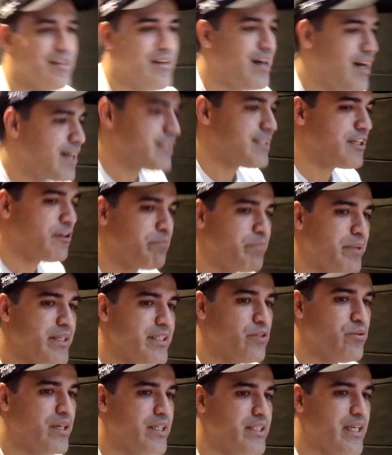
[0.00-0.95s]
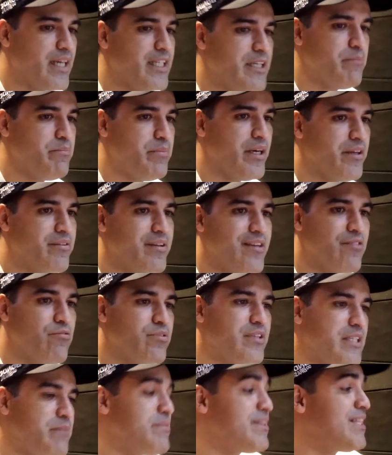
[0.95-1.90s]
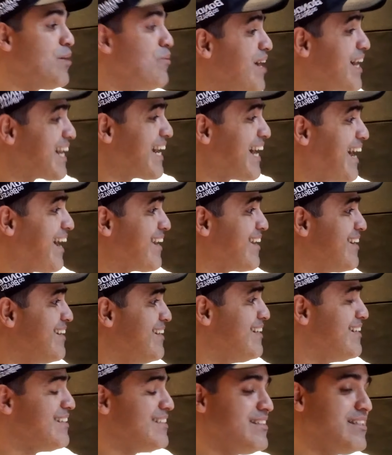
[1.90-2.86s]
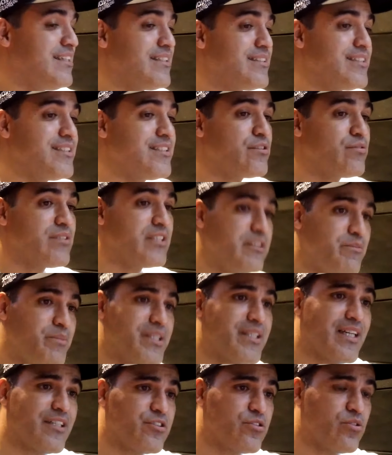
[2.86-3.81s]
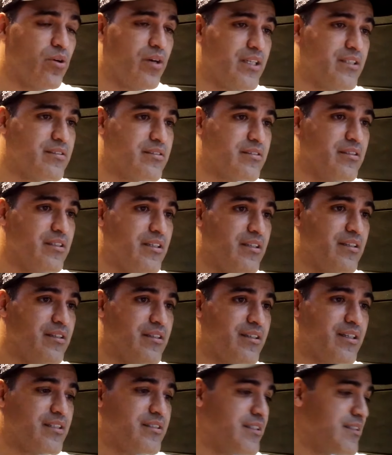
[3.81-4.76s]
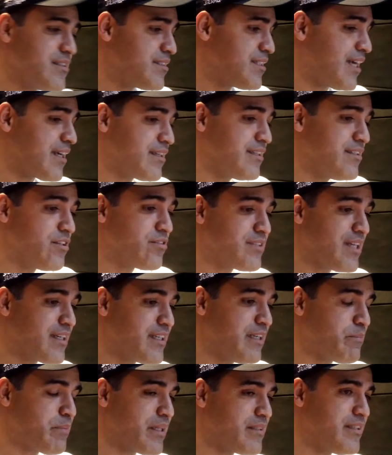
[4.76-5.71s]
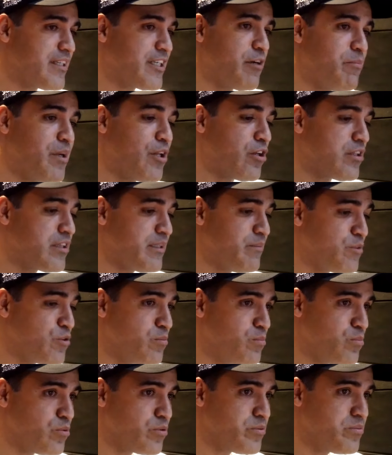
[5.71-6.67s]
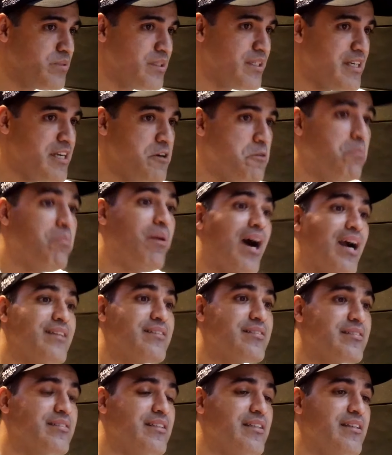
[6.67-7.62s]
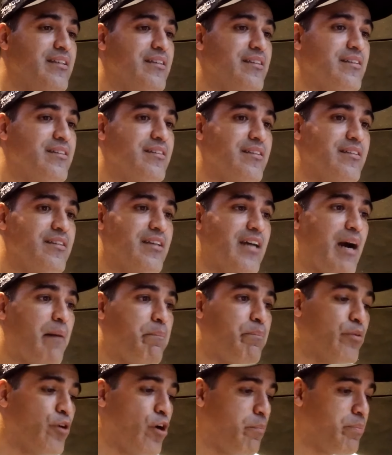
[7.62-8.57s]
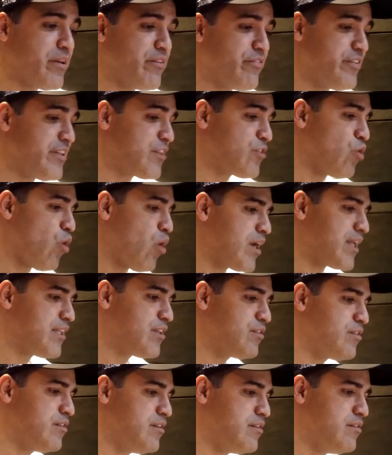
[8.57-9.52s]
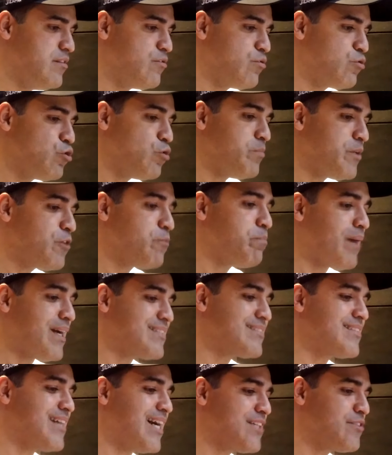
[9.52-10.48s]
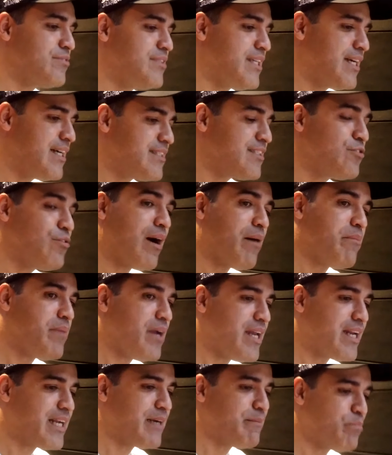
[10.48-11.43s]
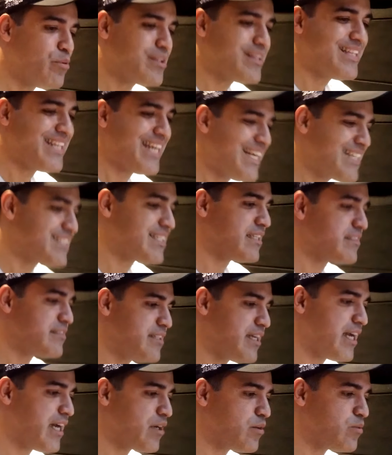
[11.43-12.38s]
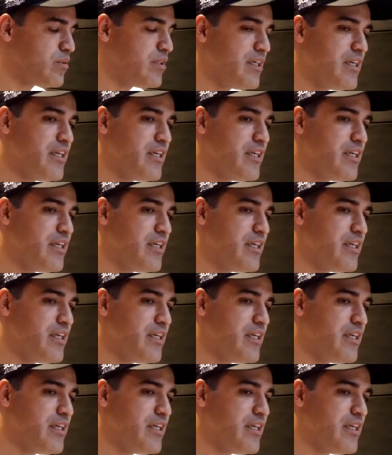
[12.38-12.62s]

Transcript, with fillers: Ainda não perdeu o Raniel Ribeiro, que o time tem uma cara diante de suas limitações, que a gente tá aqui, não está aqui para dizer que é o melhor time do mundo, mas a própria vitória no domingo passado diante do América por 3 a 0